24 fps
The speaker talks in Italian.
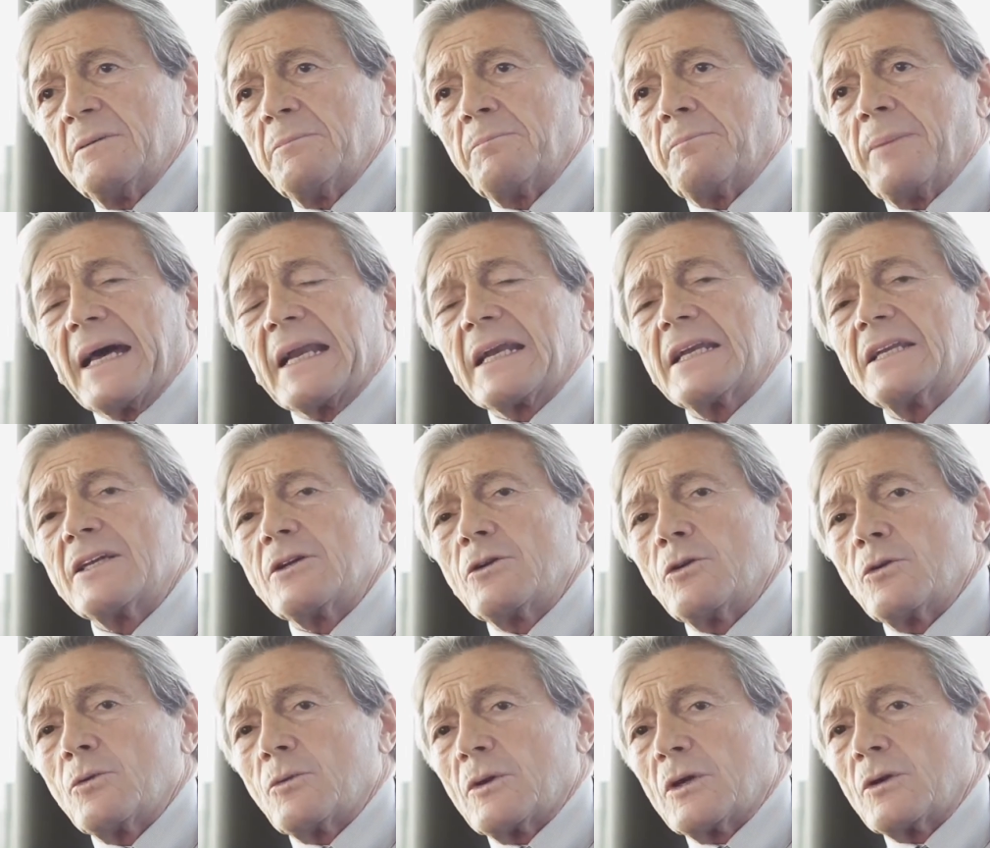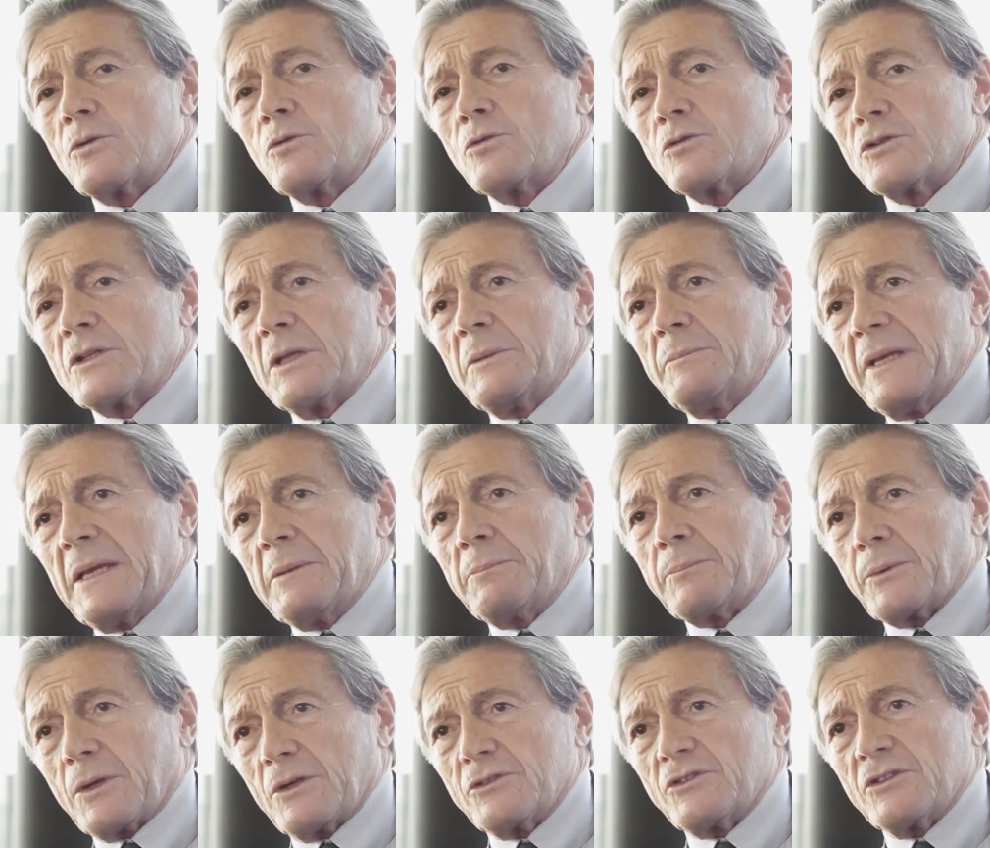parli con qualcuno dei miei
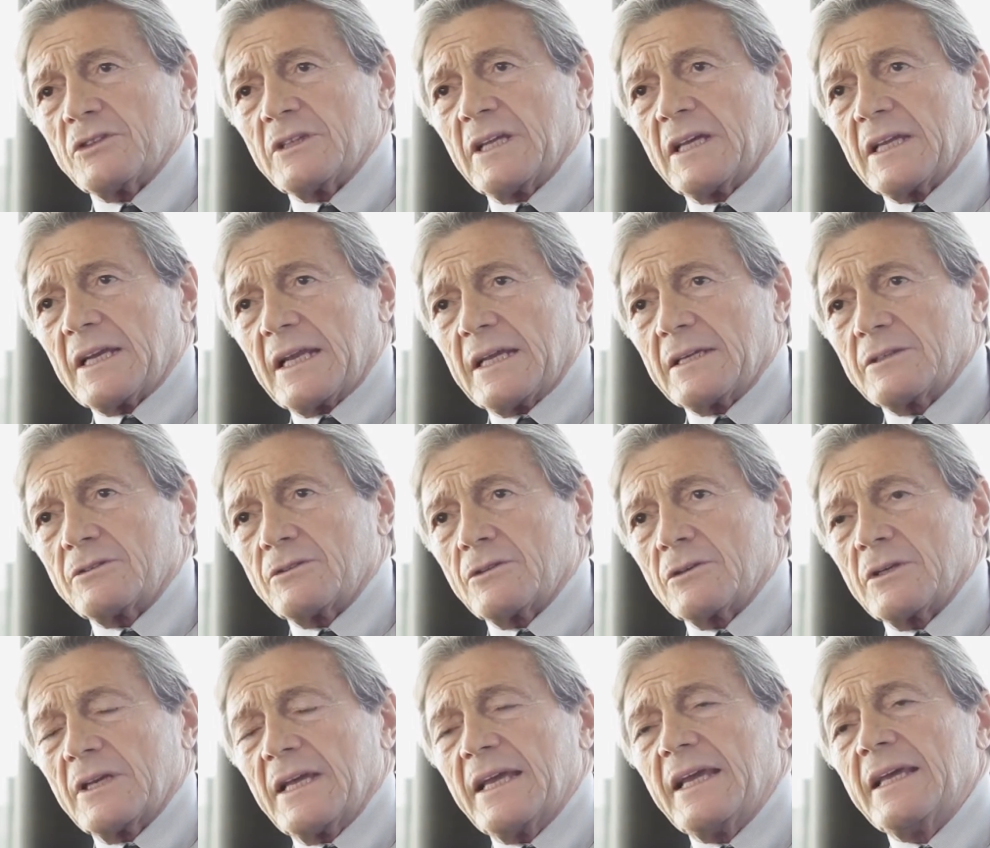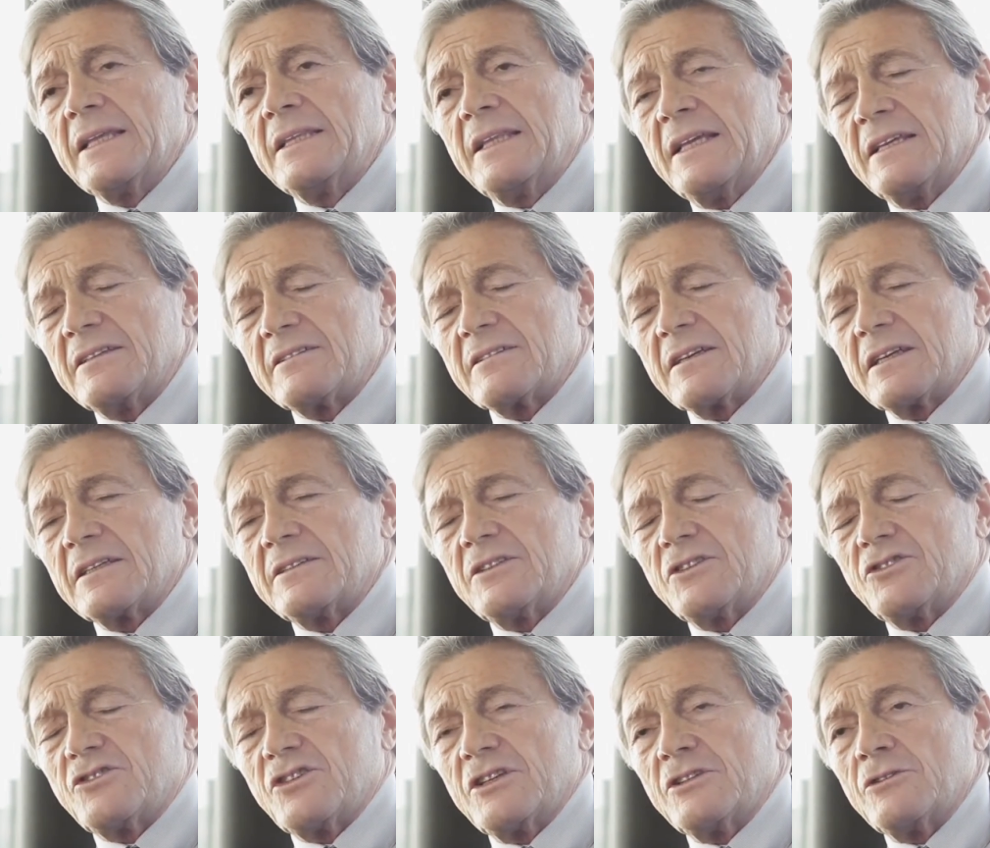project director ed esca
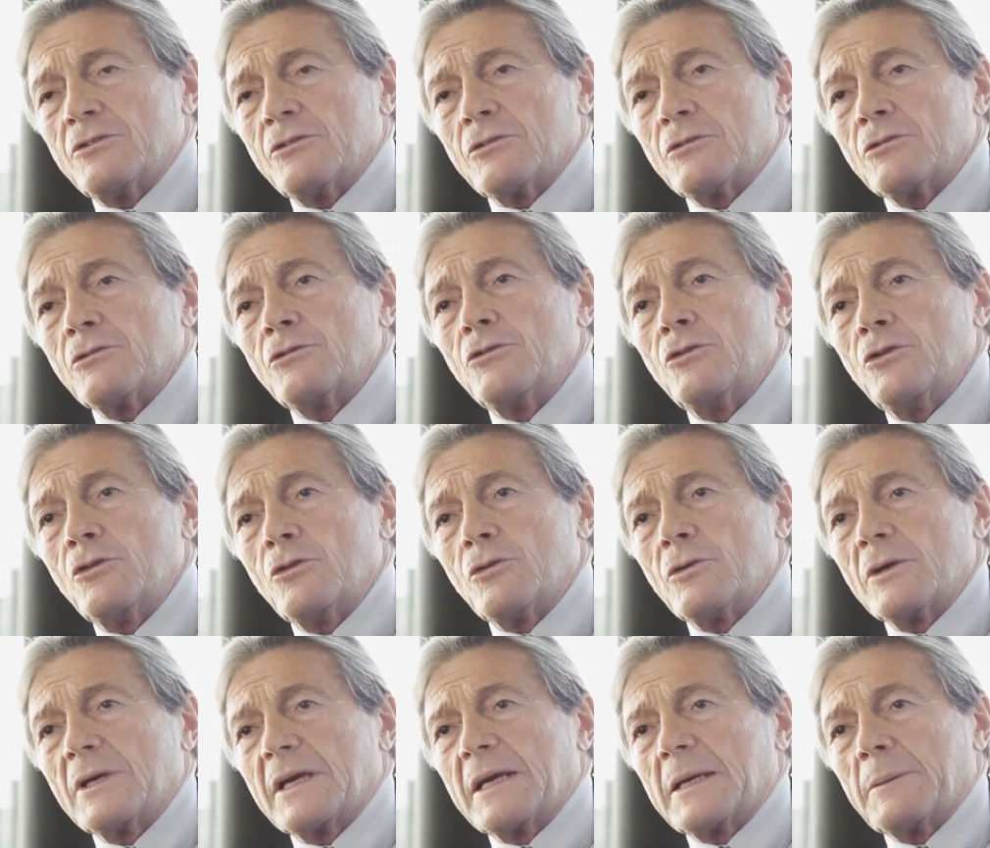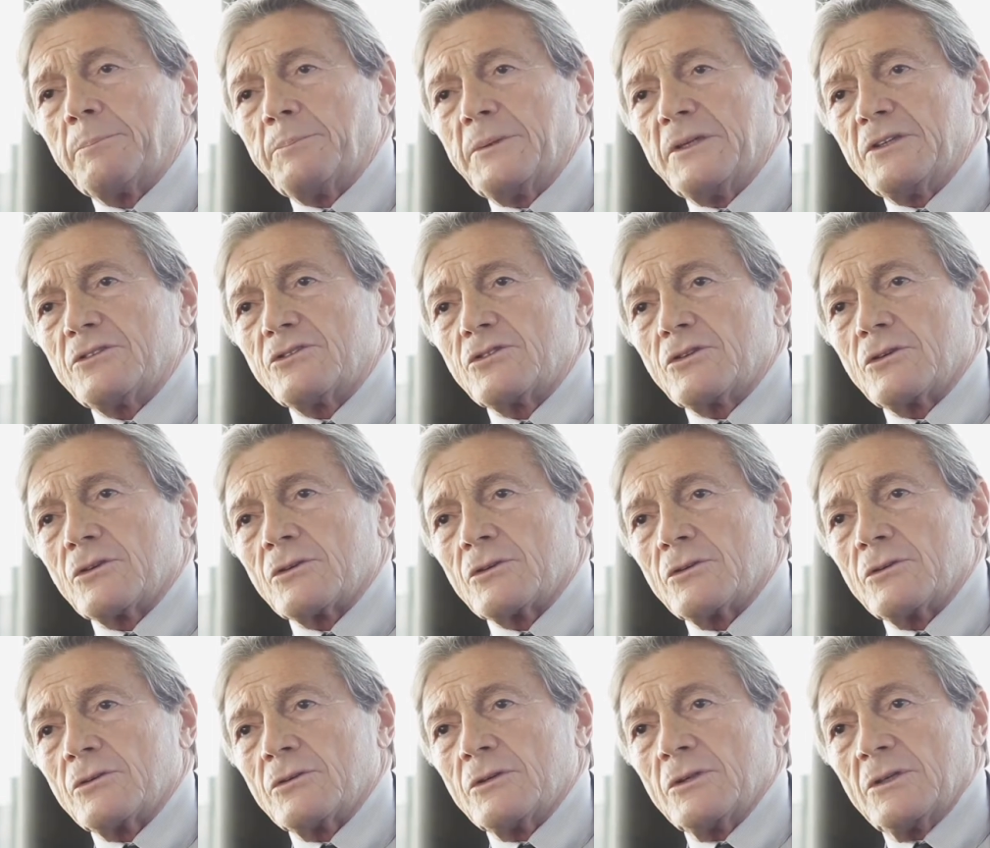dicendo non
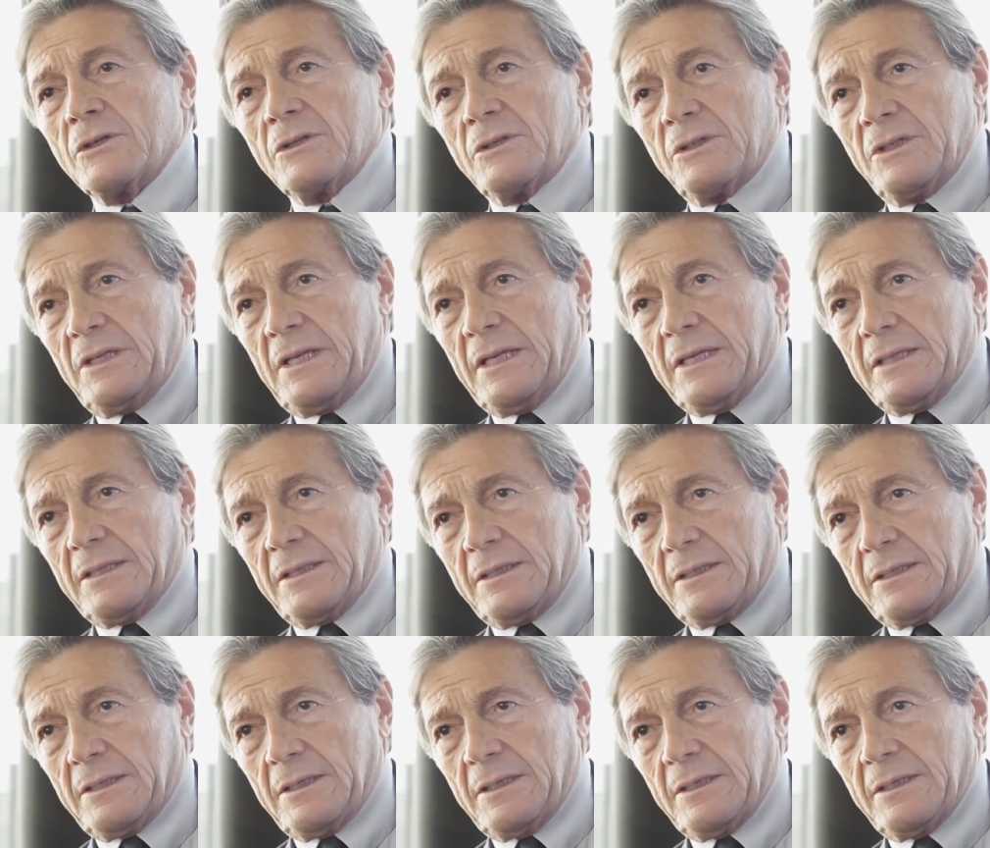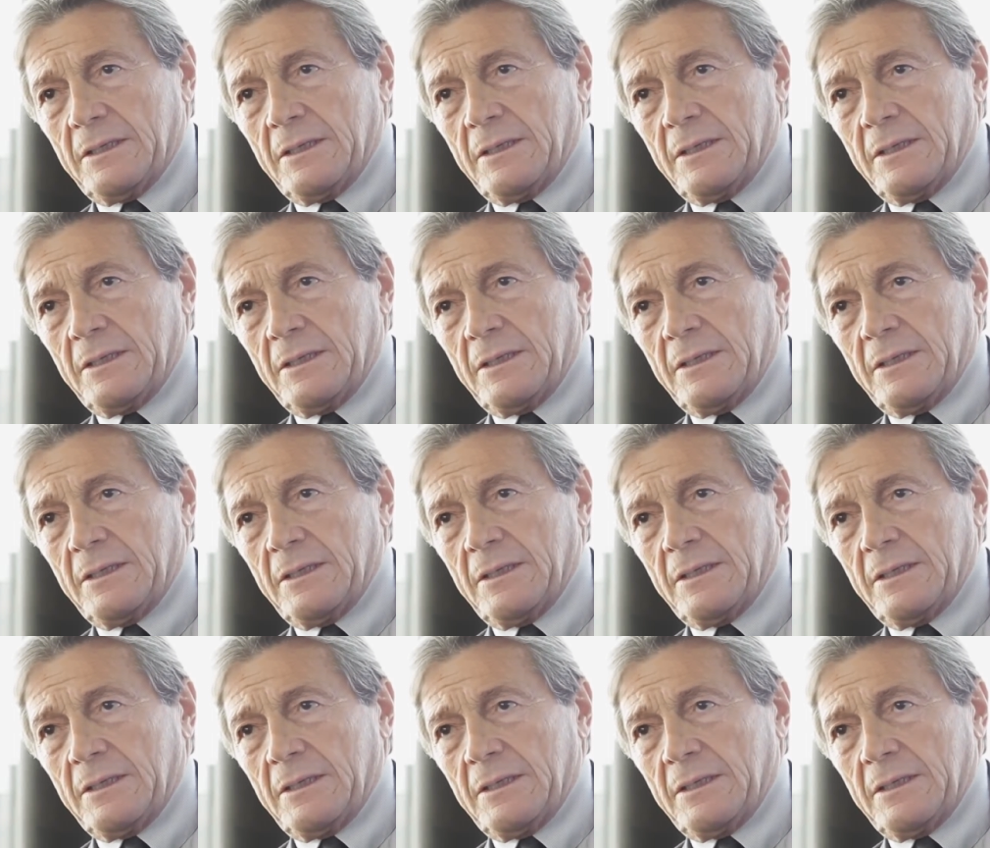capiscono niente.